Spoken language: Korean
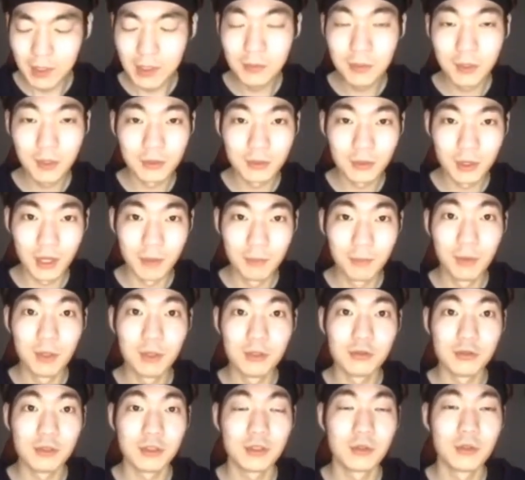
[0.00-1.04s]
필립 형도
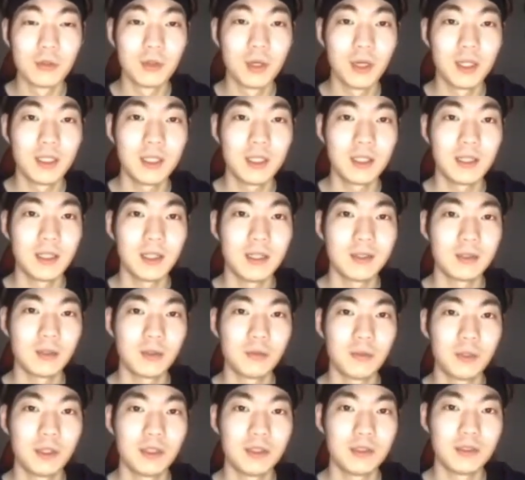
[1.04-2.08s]
예뻐해 주시고 하니까
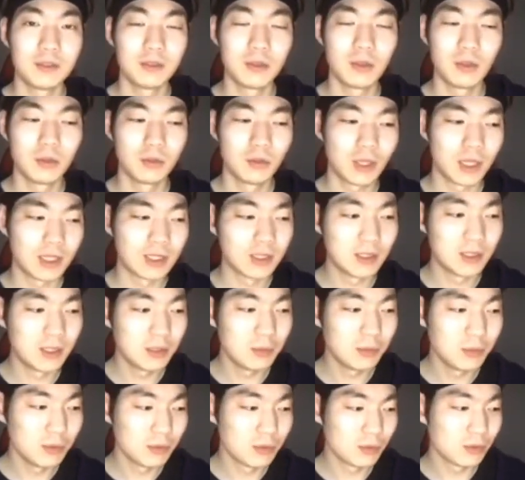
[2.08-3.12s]
정말 저도 같은
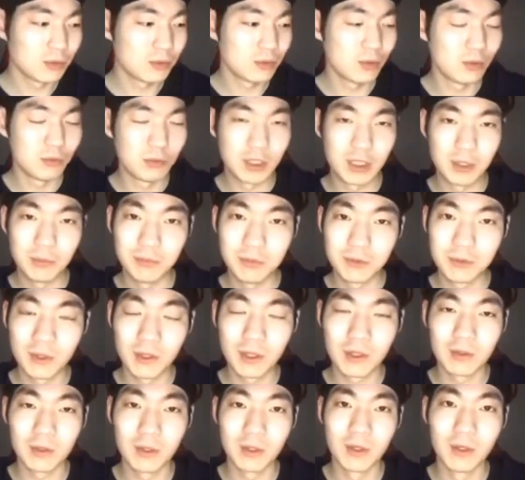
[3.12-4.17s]
팀원으로서 너무
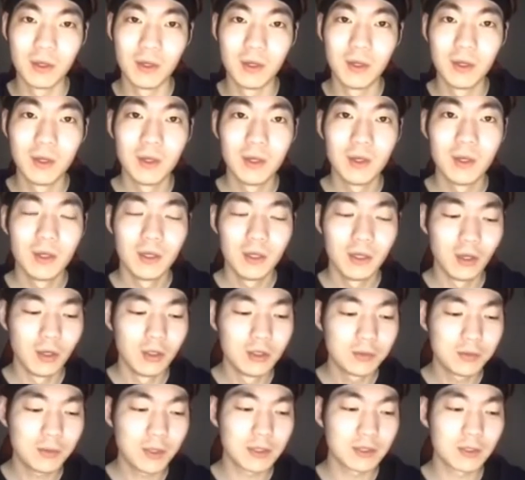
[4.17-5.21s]
기쁘더라고요.
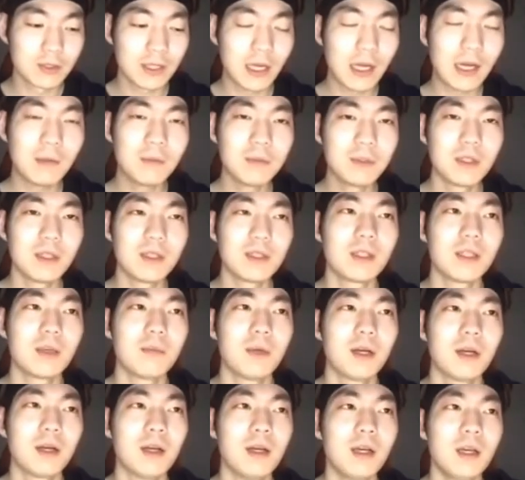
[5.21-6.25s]
연습 가서 사람들한테
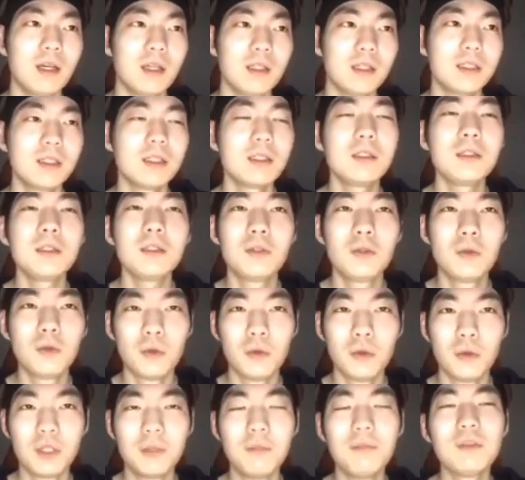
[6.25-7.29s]
막
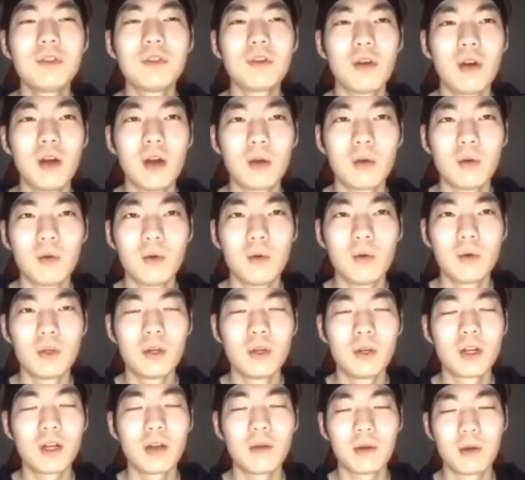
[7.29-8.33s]
치이고
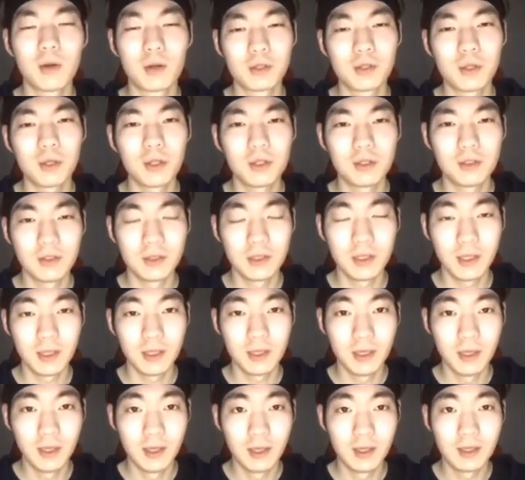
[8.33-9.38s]
힘들어하고 이럴까
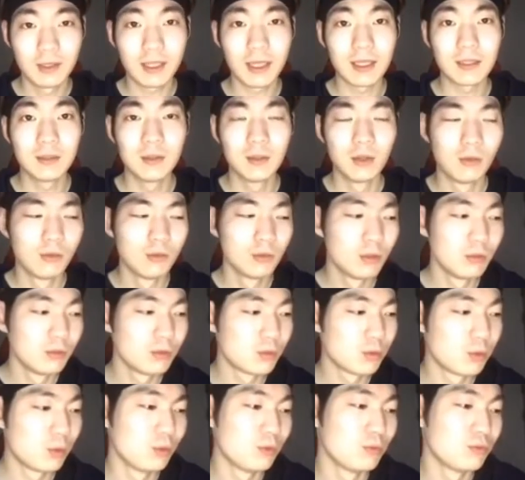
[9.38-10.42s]
걱정했는데 다들
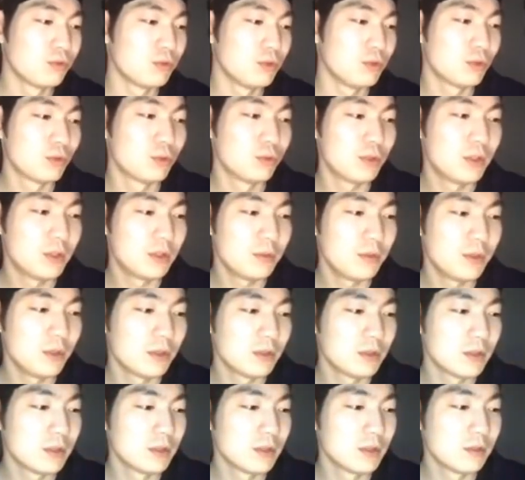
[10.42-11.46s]
너무너무 좋은 분이고 필립
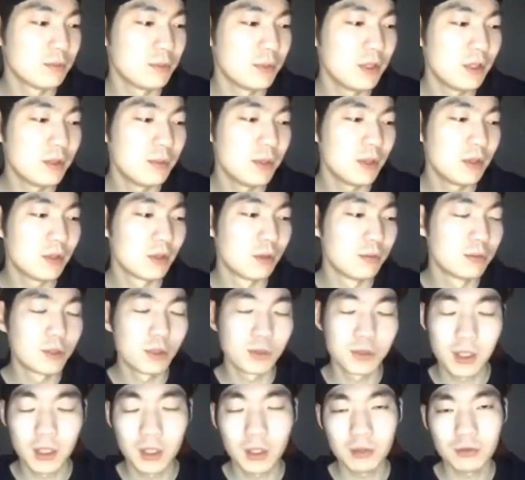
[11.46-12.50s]
형들 필립 형을
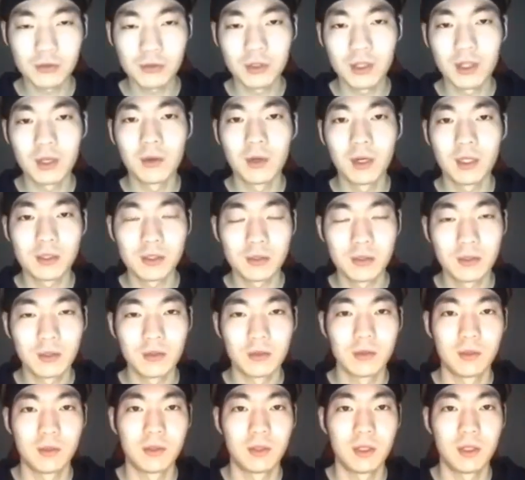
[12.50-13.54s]
엄청 챙겨준다고
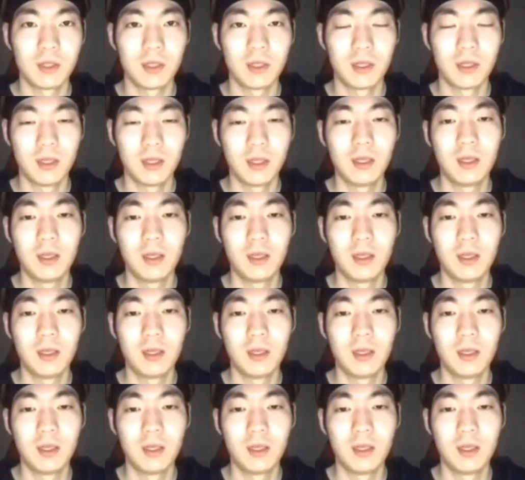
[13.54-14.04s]
하시더라고요 이렇게.